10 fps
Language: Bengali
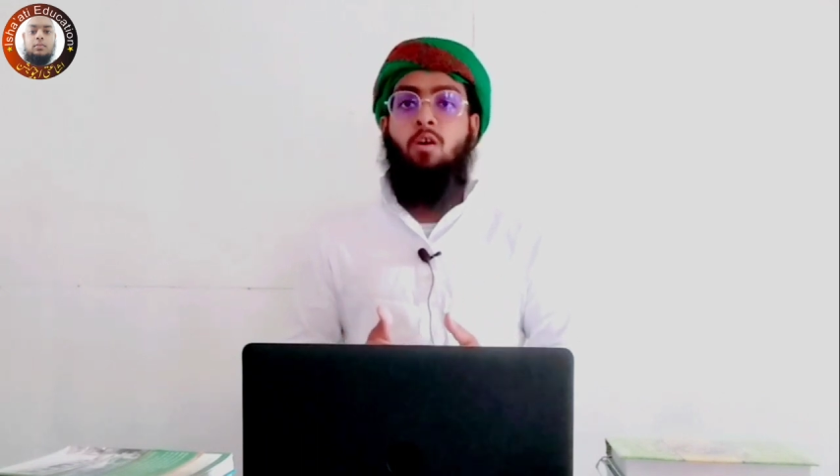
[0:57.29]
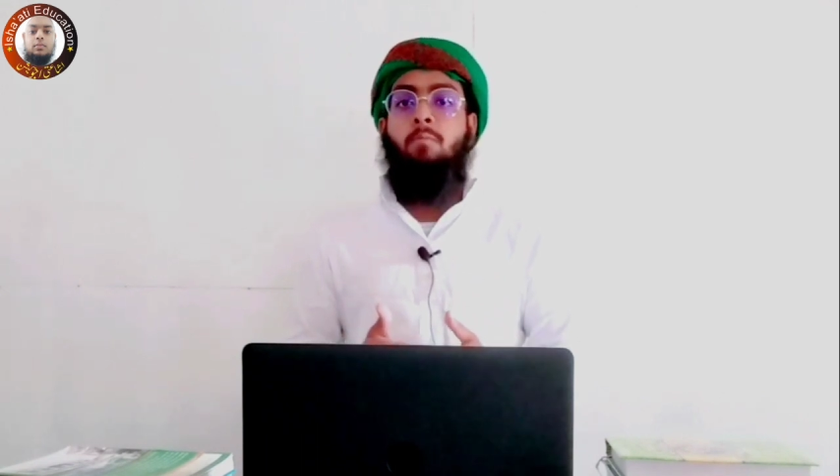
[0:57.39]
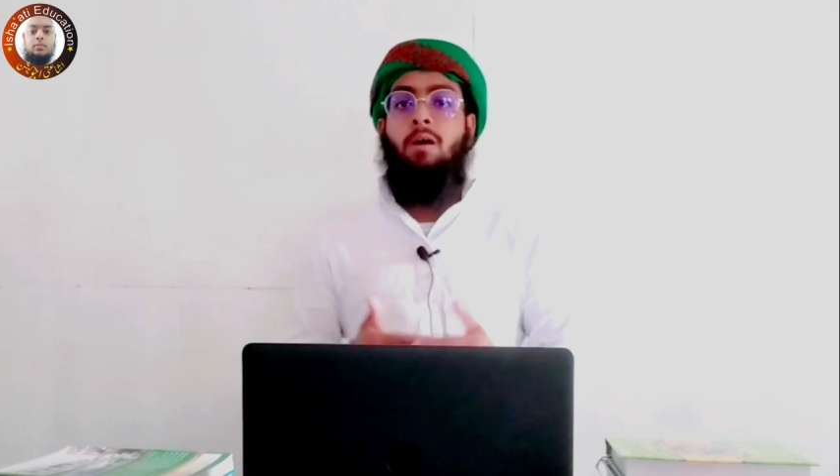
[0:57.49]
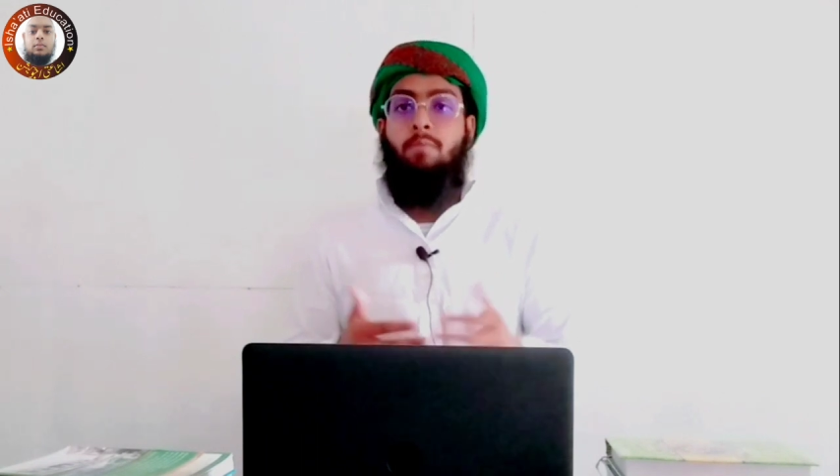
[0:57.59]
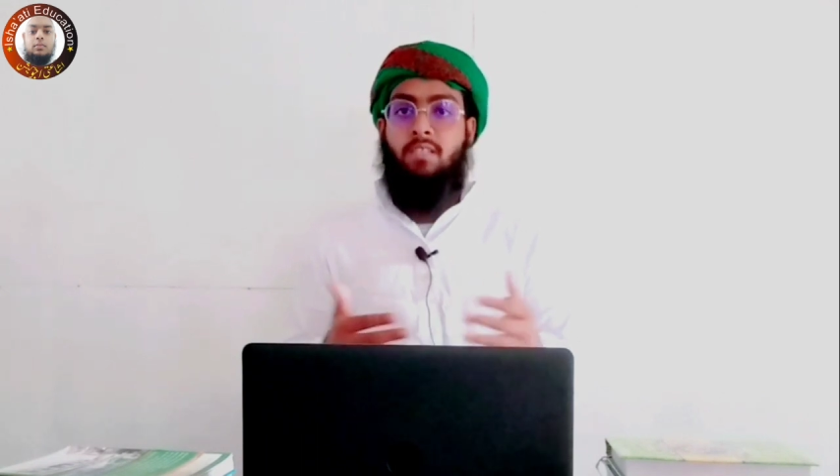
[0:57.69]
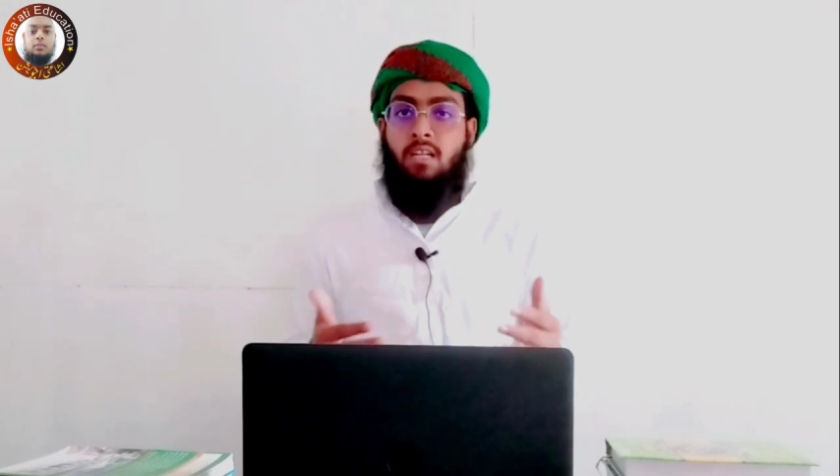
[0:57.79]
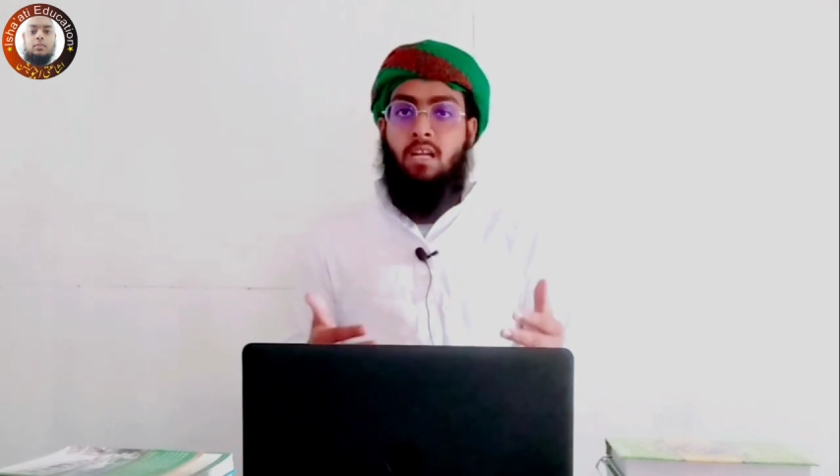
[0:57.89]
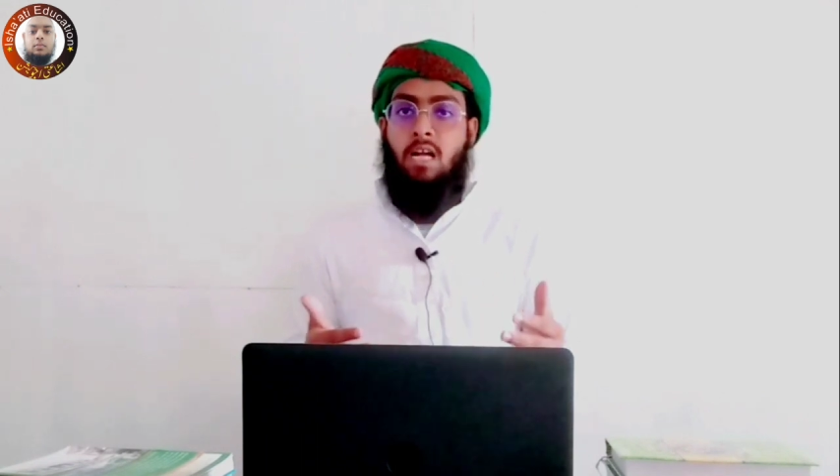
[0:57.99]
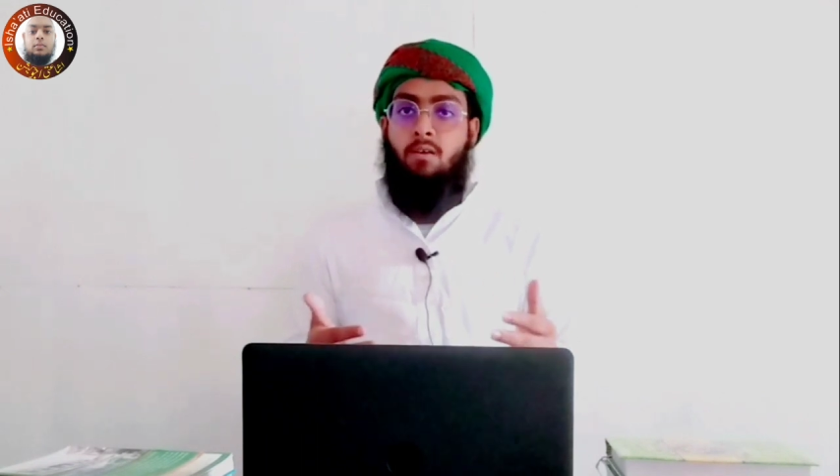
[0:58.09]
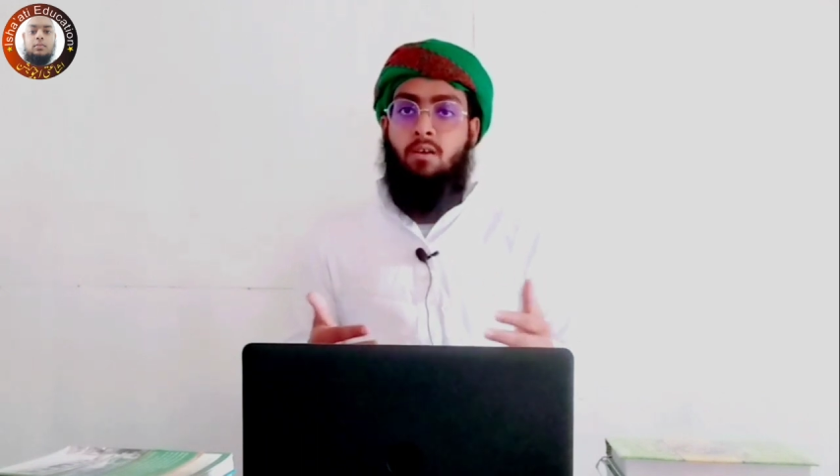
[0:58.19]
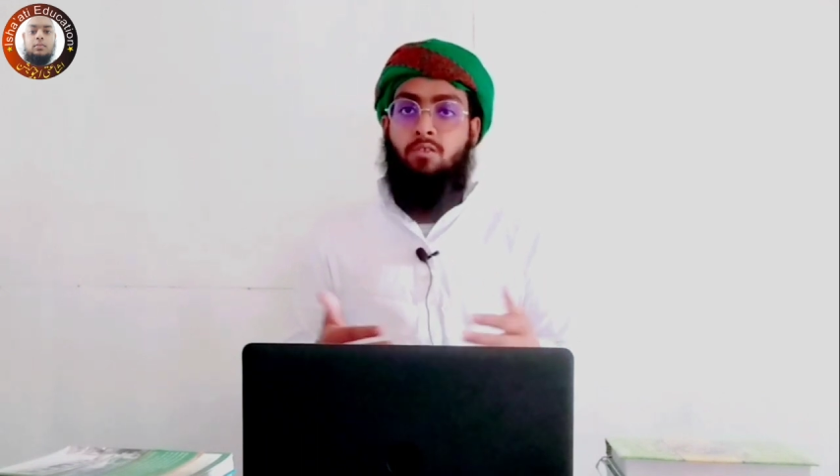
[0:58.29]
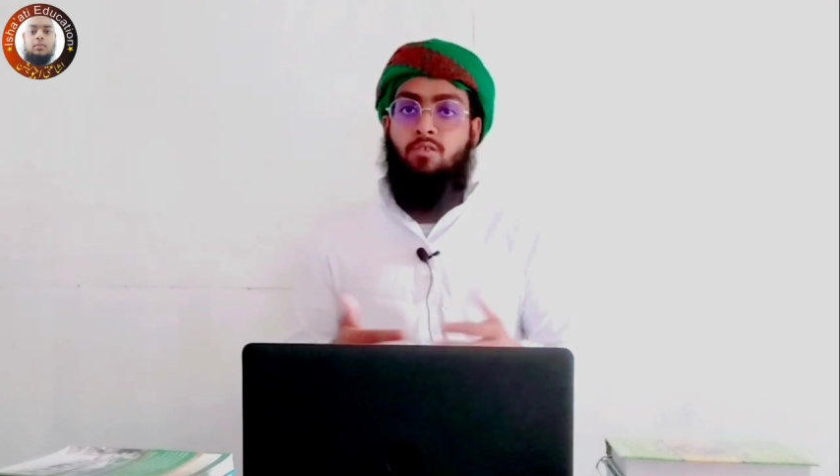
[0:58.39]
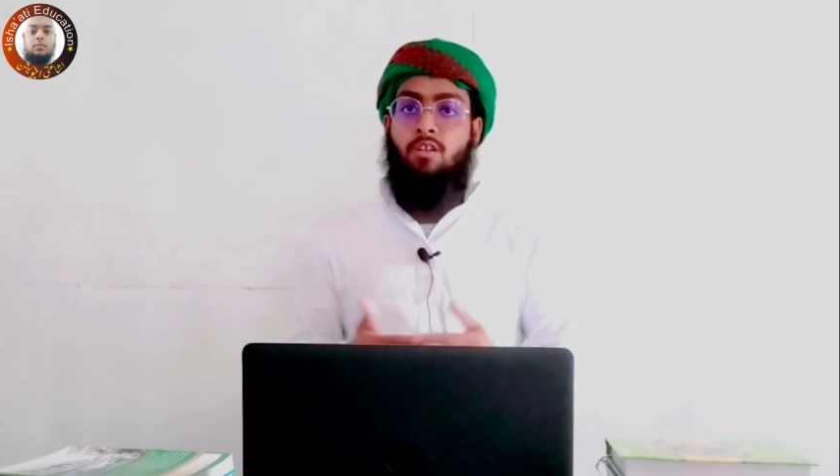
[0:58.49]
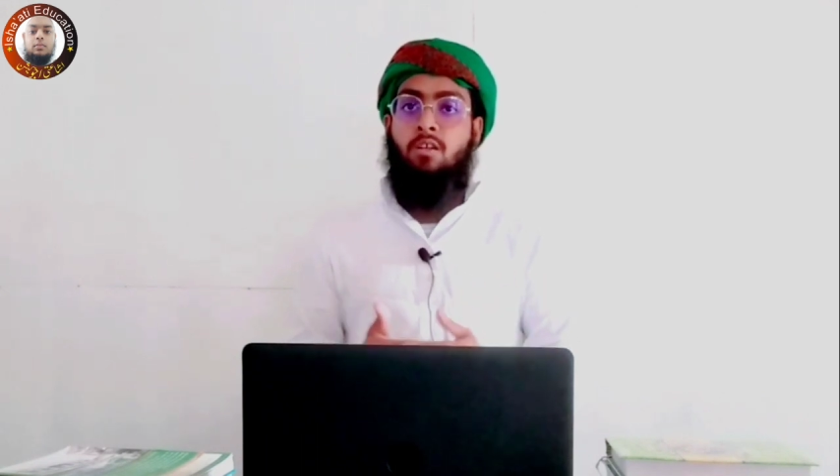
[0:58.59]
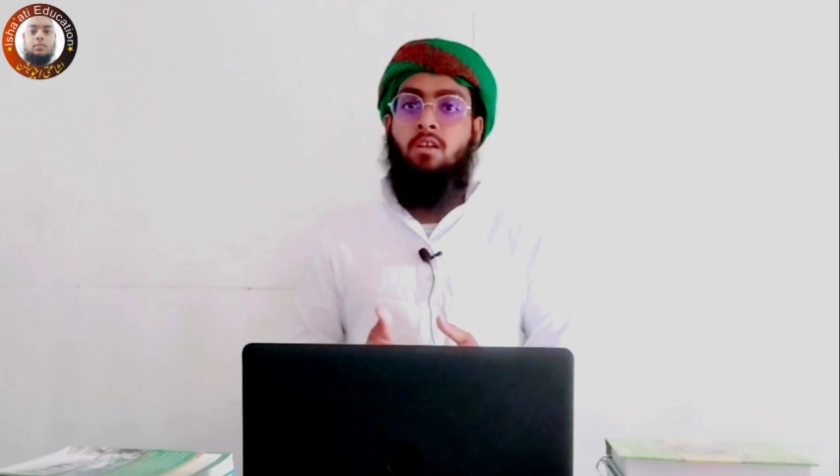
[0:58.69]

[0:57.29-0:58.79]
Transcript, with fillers: বা আমাদেরকে খাওয়ার জন্য